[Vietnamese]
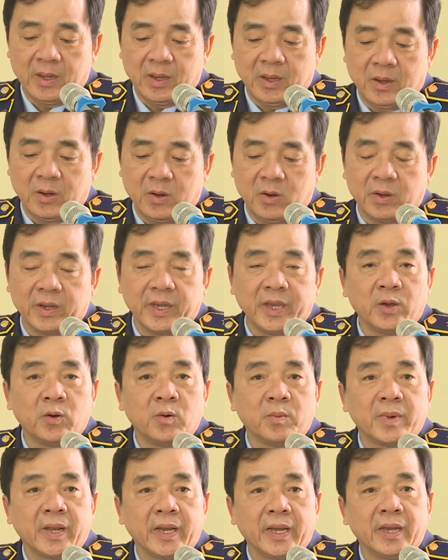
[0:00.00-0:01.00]
của Cục
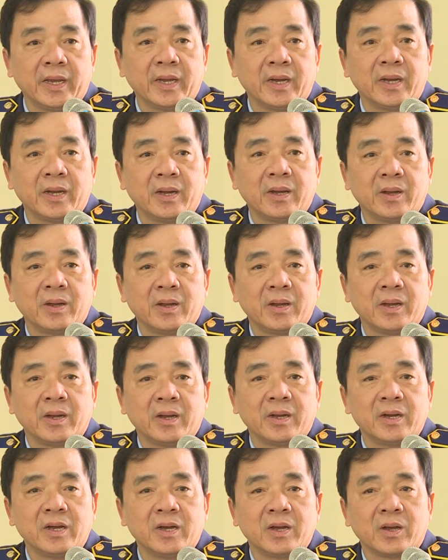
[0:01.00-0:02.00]
Quản lý Thị trường thuộc
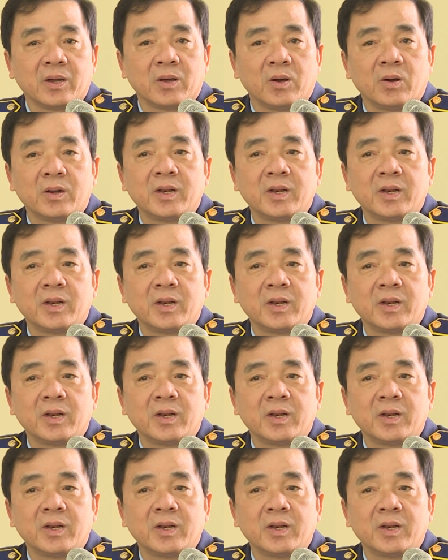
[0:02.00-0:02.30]
Công đoàn viên